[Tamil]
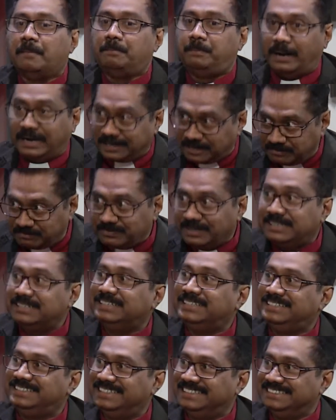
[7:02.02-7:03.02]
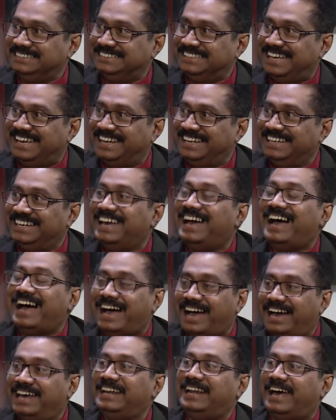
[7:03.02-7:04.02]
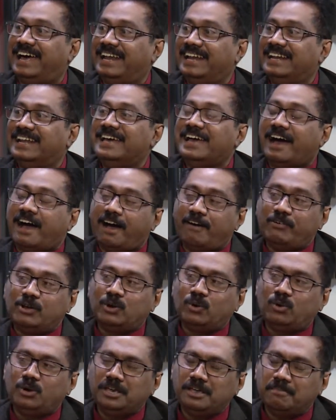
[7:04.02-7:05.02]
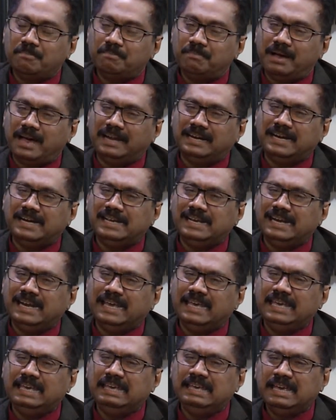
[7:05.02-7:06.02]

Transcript: பணம் வருகின்றது தான் ஆனால் அவர்களுடைய மனநிலை